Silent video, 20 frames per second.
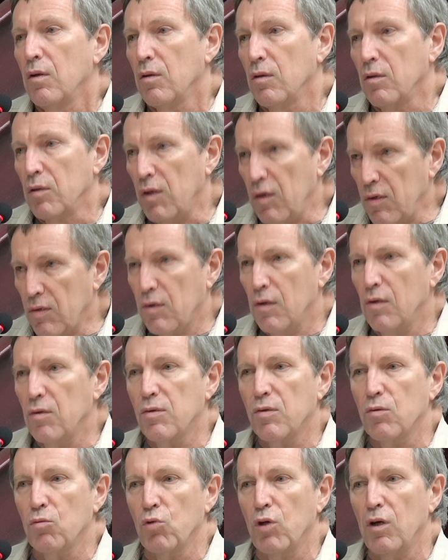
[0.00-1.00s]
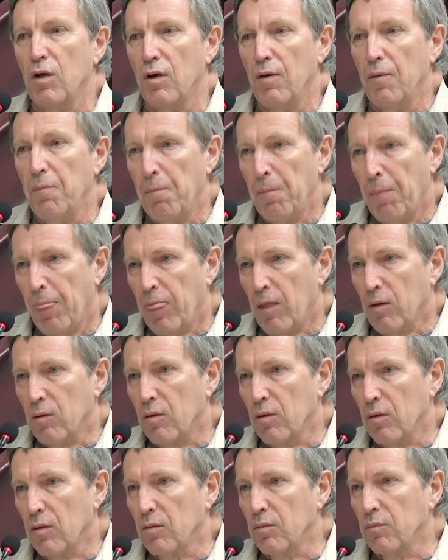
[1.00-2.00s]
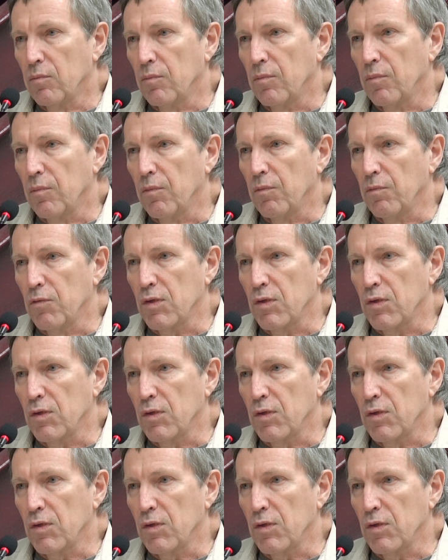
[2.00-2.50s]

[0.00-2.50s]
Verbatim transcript: э, ездили сюда, эм,